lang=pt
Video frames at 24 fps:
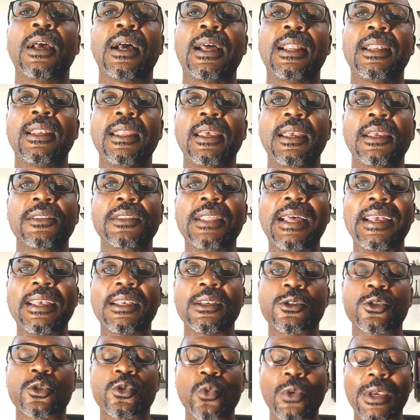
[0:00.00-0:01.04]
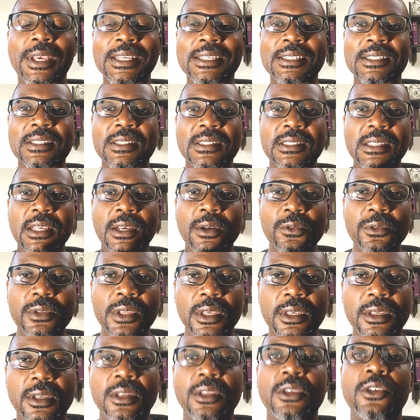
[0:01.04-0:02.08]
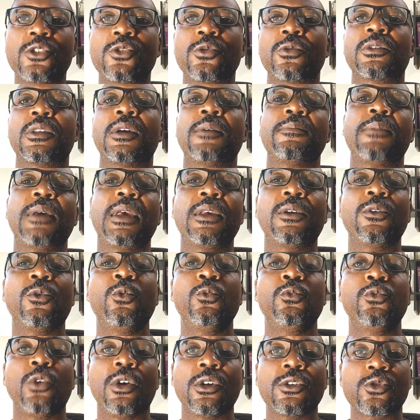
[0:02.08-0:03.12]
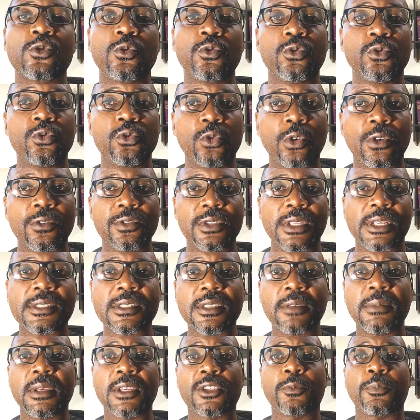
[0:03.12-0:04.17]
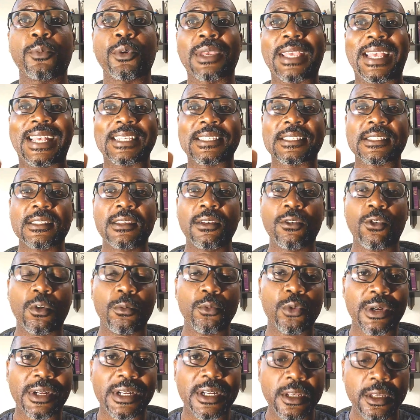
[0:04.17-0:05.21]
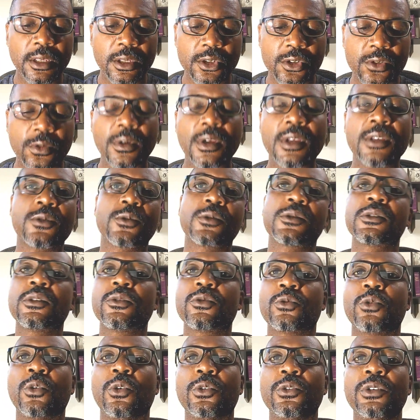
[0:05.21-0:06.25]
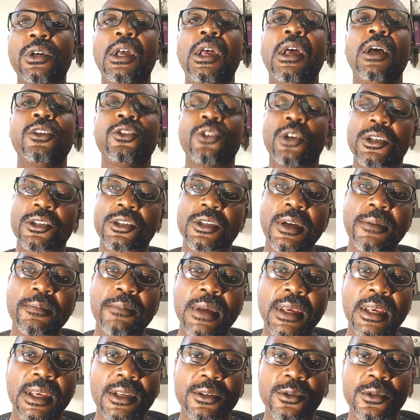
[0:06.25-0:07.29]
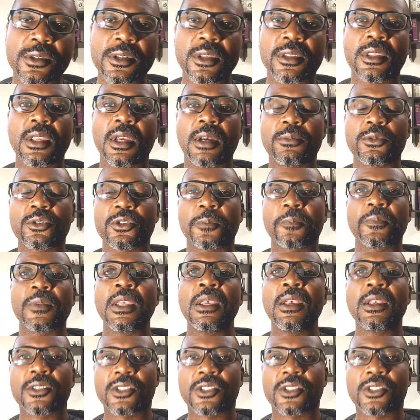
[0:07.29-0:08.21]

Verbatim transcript: além da ressurreição de Cristo, também o nosso novo nascimento, porque assim como Cristo ressuscitou, nós também ressuscitamos.